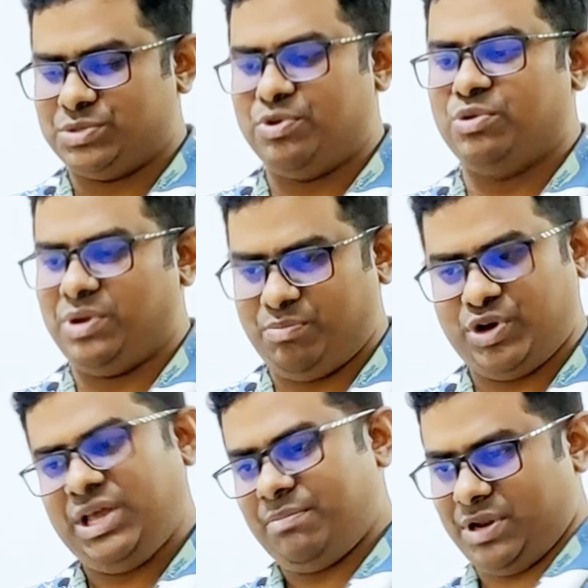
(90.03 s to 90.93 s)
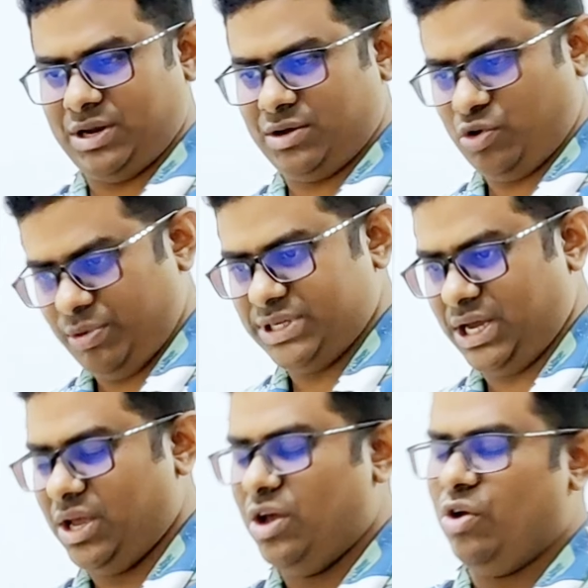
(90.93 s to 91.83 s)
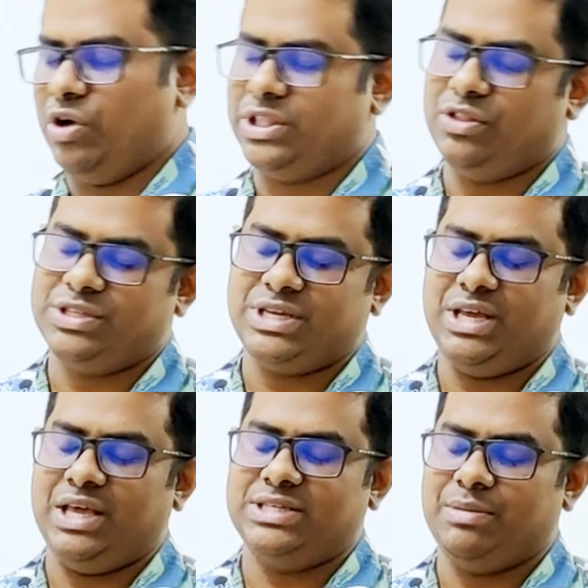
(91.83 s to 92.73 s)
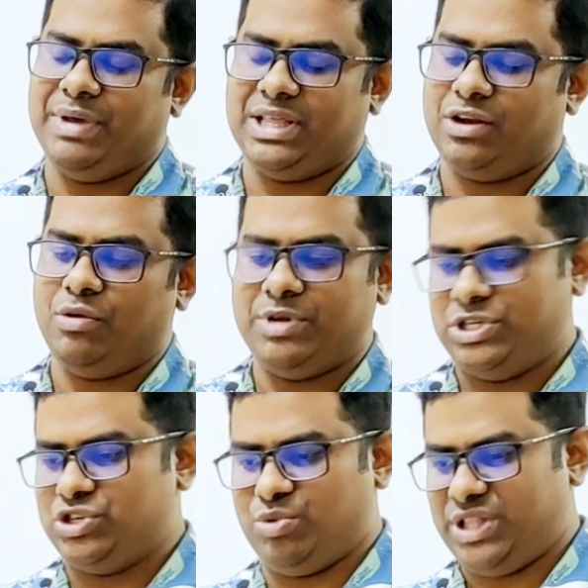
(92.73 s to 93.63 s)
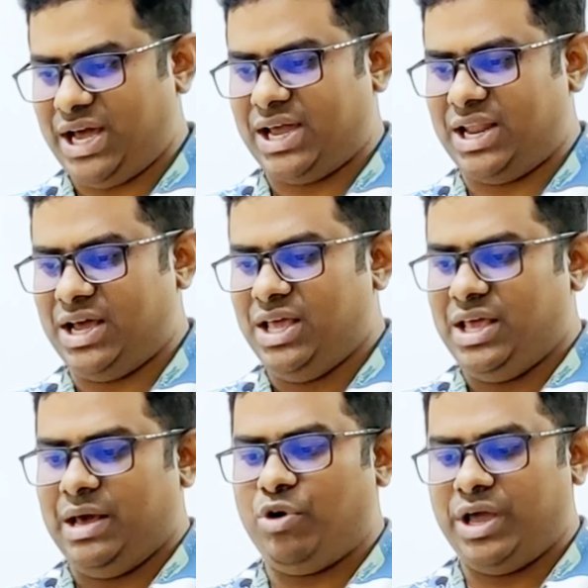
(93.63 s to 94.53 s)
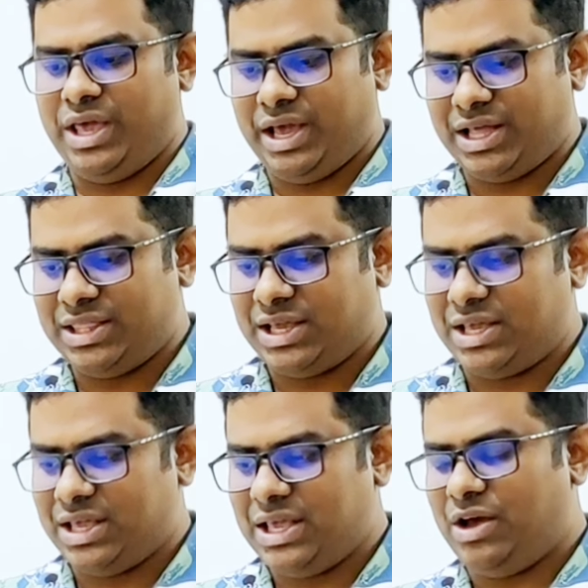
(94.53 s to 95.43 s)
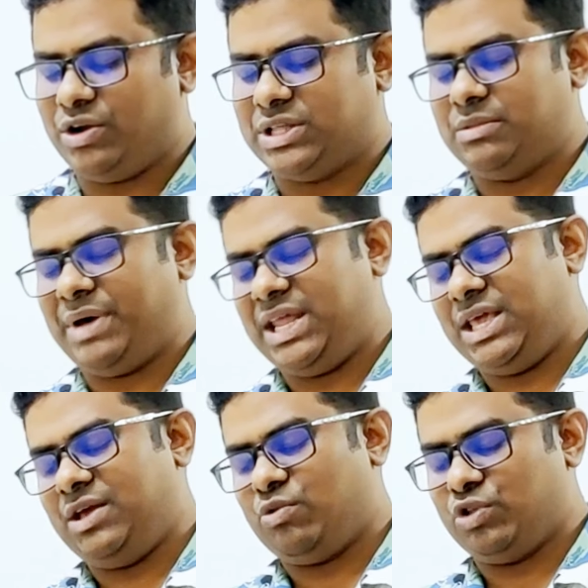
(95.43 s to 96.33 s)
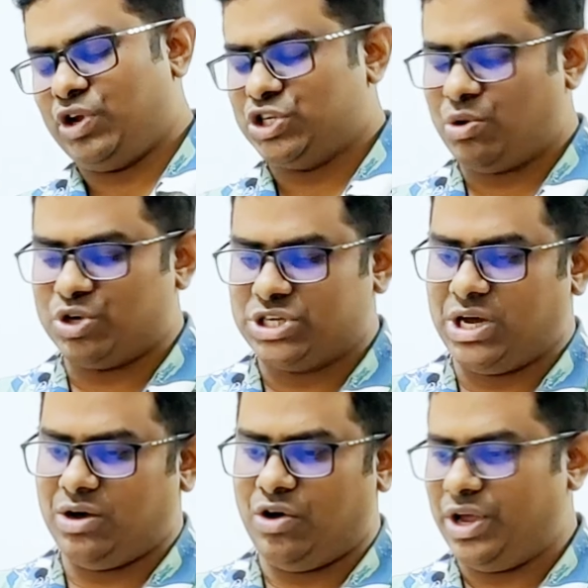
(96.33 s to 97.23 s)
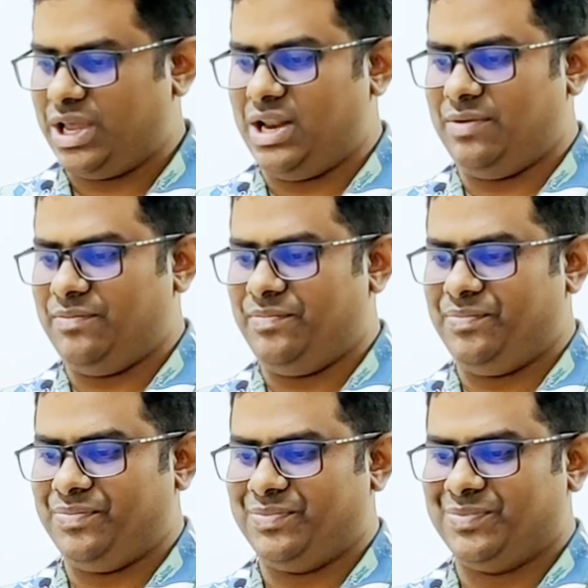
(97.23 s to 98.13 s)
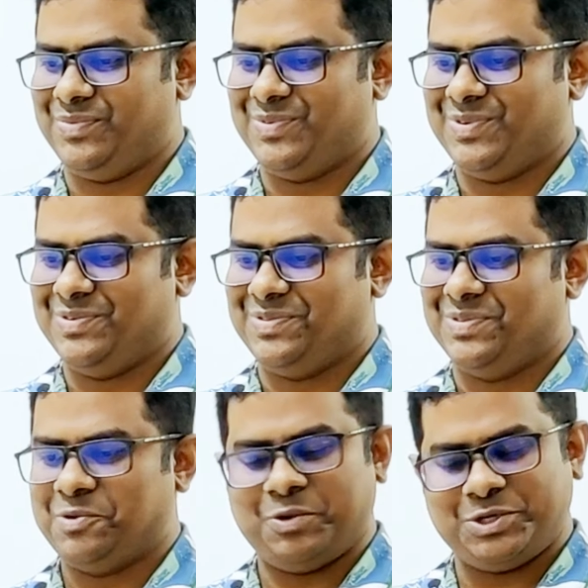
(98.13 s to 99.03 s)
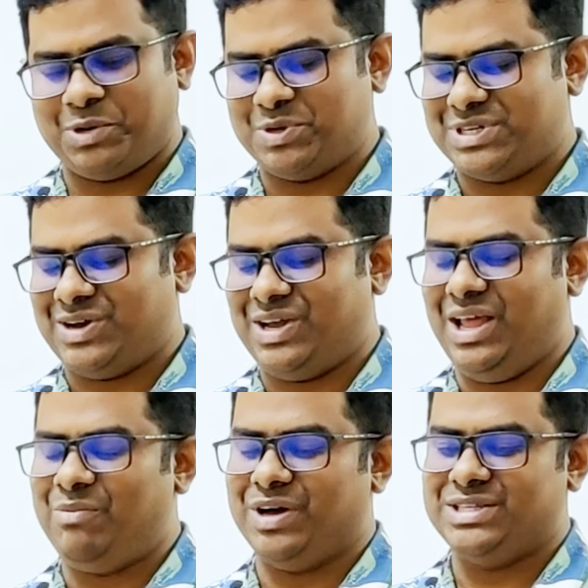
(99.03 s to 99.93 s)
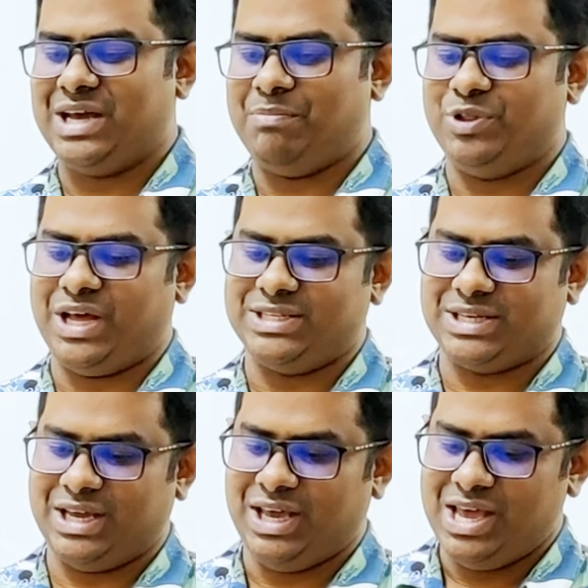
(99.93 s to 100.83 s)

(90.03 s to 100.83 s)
দশ পনেরো মিনিট পরে আপনার কমে অর্থাৎ হচ্ছে বেশি সময় থাকে না এবং এখান থেকে গিয়ে অর্থাৎ বাড়ি গিয়ে কোনো ধরনের সমস্যা হয় কিনা কোনো সমস্যা কোনো সমস্যা হয় না এবং হচ্ছে আপনি তো আজকে